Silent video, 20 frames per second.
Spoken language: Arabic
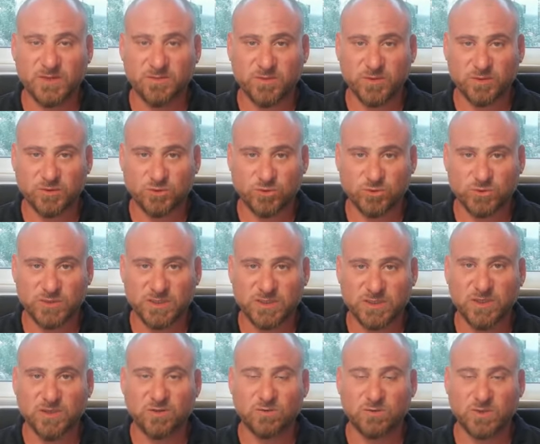موجودة
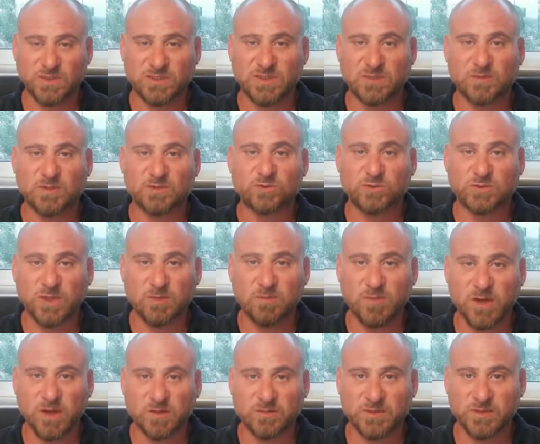وعندما
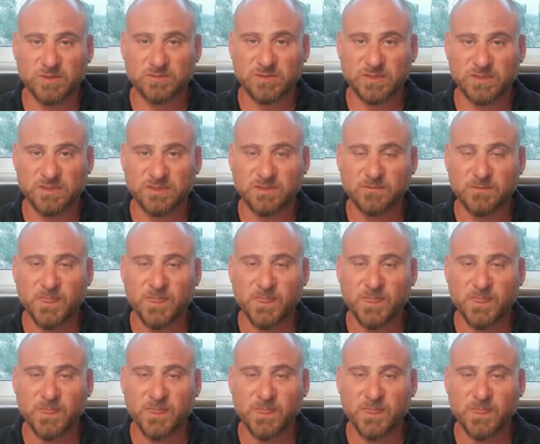تطبق بلبنان